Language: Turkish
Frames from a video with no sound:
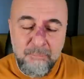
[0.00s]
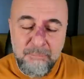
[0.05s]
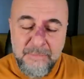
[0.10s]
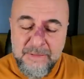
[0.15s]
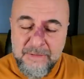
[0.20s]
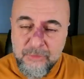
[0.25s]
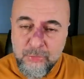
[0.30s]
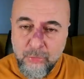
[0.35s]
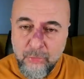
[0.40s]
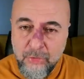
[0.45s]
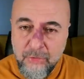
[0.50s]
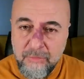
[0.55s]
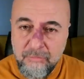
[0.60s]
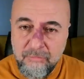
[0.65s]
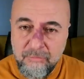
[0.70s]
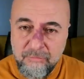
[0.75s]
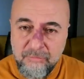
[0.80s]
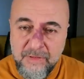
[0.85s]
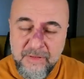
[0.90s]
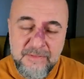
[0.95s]
Bitcoin
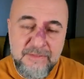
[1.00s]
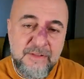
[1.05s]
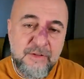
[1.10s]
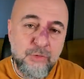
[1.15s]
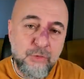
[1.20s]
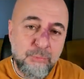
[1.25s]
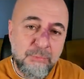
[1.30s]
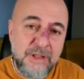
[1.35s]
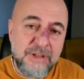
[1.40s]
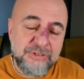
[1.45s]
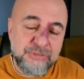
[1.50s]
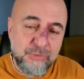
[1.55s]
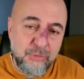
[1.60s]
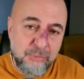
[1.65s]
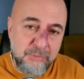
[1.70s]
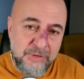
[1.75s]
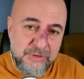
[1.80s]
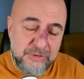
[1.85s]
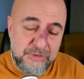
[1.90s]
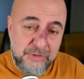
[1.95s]
ve Ethereum başta
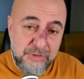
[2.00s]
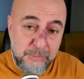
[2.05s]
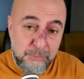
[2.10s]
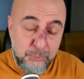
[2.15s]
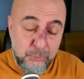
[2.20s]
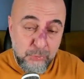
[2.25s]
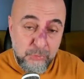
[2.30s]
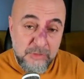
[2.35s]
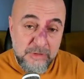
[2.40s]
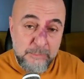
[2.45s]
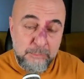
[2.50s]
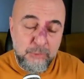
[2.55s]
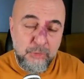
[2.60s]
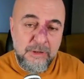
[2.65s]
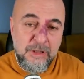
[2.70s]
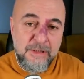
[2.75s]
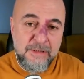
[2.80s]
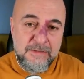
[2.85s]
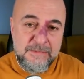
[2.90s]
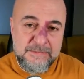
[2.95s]
olmak üzere bütün
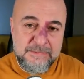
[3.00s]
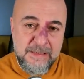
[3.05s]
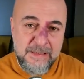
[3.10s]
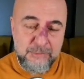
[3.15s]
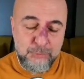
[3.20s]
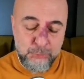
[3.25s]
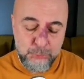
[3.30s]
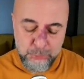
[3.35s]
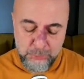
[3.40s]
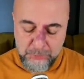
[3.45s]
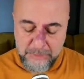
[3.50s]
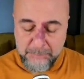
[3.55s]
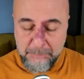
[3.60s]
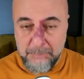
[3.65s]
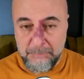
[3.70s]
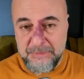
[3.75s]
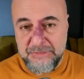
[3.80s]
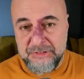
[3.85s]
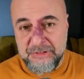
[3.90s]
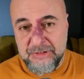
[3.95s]
kriptolardaki sert düşüş
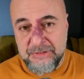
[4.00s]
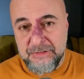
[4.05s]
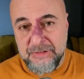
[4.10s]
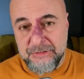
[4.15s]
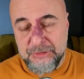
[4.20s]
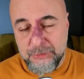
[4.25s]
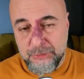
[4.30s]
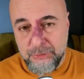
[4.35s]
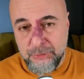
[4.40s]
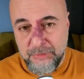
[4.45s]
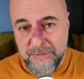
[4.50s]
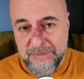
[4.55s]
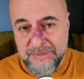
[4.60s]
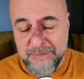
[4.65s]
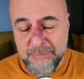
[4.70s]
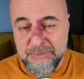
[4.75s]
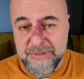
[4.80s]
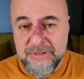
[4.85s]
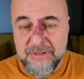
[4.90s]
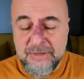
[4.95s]
hepimizin canını acıtıyor
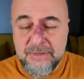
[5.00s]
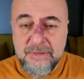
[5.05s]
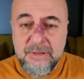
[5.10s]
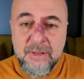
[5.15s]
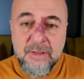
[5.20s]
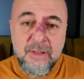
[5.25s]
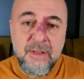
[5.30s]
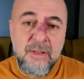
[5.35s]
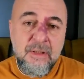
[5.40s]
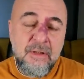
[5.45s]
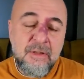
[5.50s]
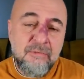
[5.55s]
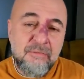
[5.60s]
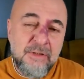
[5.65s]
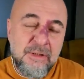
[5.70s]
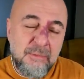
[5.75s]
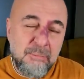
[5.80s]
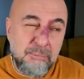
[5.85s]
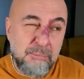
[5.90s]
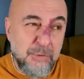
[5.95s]
yatırımcıların.
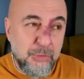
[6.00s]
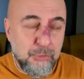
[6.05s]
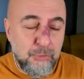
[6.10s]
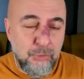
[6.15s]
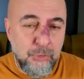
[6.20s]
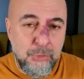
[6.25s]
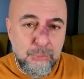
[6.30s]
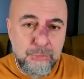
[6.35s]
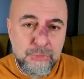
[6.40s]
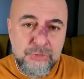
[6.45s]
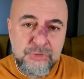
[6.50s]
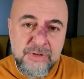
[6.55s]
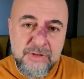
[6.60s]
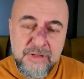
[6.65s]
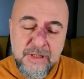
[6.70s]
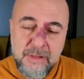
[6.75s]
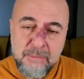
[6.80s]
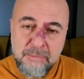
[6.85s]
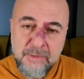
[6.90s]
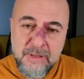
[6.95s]
Ve bakıyorum şu
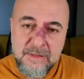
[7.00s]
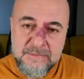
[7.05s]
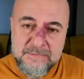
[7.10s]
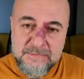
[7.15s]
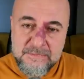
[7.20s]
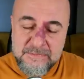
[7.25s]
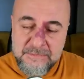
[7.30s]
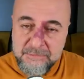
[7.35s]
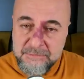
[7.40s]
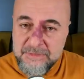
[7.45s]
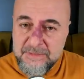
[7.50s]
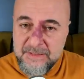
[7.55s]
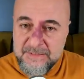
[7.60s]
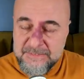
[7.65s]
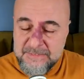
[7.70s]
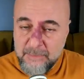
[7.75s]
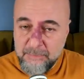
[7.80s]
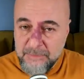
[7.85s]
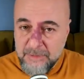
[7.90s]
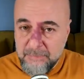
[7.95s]
sıralar bazı Twitter
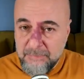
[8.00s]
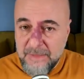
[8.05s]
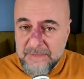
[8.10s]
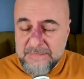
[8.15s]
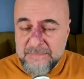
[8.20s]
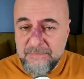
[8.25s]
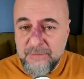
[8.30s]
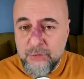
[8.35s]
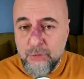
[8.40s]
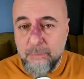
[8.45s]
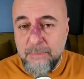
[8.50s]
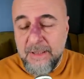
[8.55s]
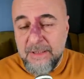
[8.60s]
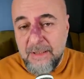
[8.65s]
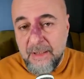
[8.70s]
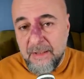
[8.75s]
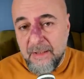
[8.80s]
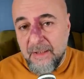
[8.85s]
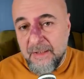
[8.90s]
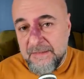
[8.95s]
hesapları, bazı
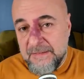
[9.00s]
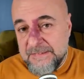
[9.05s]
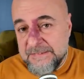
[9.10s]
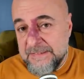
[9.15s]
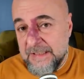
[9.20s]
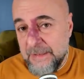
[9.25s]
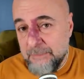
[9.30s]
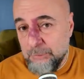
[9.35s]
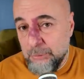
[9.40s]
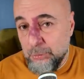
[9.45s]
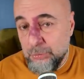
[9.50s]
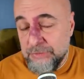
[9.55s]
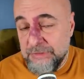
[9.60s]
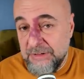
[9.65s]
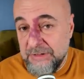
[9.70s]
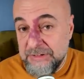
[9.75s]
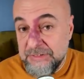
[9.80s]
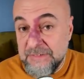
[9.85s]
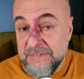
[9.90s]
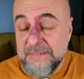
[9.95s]
fenomenler ani sert bir
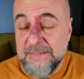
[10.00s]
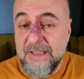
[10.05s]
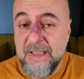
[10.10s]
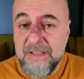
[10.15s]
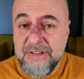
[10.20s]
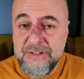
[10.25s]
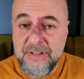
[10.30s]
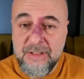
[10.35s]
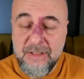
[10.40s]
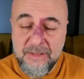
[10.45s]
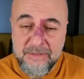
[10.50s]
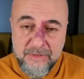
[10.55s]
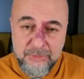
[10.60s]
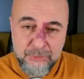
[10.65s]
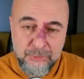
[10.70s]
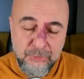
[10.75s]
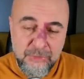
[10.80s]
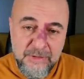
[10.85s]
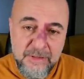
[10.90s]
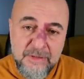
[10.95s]
yükseliş nasıl geleceğini
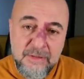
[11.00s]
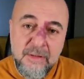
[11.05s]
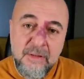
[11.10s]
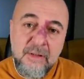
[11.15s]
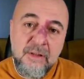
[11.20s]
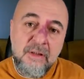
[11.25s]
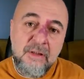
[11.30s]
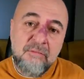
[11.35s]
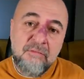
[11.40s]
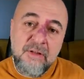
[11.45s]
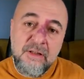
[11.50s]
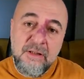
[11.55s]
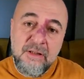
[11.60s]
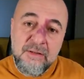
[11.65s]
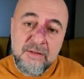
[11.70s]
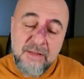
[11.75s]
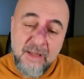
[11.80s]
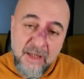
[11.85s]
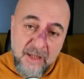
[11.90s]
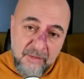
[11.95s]
anlatıyorlar.
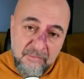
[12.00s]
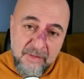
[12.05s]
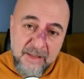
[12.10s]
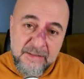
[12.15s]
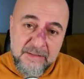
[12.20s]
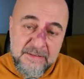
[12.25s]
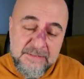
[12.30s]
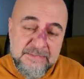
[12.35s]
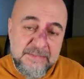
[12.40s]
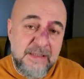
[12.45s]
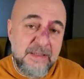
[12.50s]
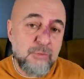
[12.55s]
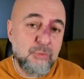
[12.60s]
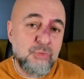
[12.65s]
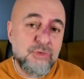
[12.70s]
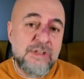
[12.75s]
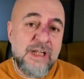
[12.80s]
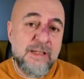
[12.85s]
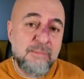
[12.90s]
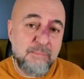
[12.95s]
Ve daha belki sert
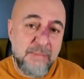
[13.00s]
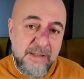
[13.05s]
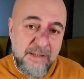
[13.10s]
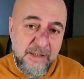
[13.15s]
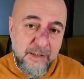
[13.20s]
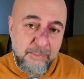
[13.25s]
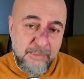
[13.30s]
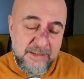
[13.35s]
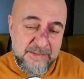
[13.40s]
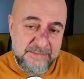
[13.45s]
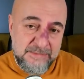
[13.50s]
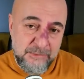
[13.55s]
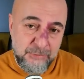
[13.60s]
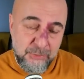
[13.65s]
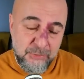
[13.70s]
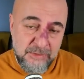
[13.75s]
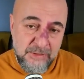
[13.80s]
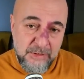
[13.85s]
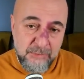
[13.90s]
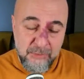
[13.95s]
düzeltmelere
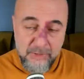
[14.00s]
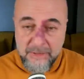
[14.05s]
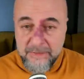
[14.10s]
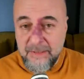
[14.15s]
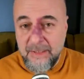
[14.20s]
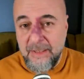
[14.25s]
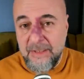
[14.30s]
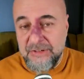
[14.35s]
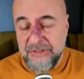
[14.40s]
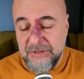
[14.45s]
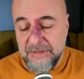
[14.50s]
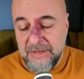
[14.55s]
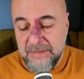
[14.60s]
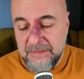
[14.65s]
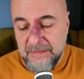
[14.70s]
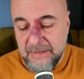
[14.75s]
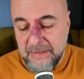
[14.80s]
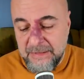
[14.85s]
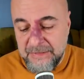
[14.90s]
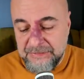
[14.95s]
benzetiyorlar. Diyorlar ki aynı şey
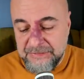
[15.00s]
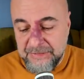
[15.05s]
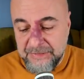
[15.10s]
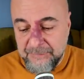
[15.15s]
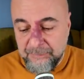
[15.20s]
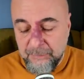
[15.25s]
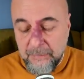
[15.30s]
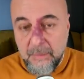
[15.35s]
tekrarlanacak.